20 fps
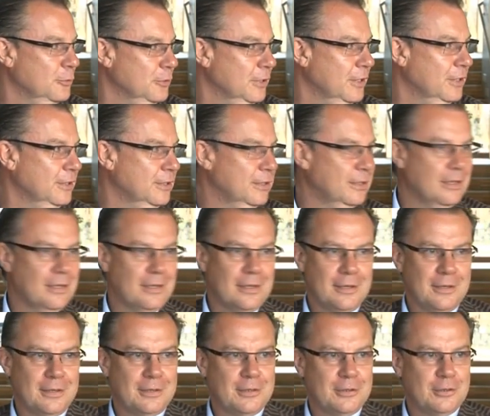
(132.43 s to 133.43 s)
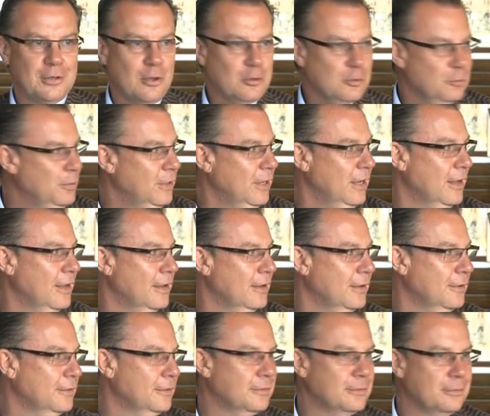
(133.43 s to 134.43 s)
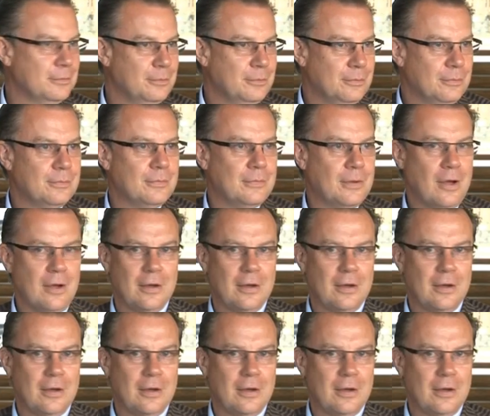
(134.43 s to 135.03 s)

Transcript: interessanten österreichischen Autor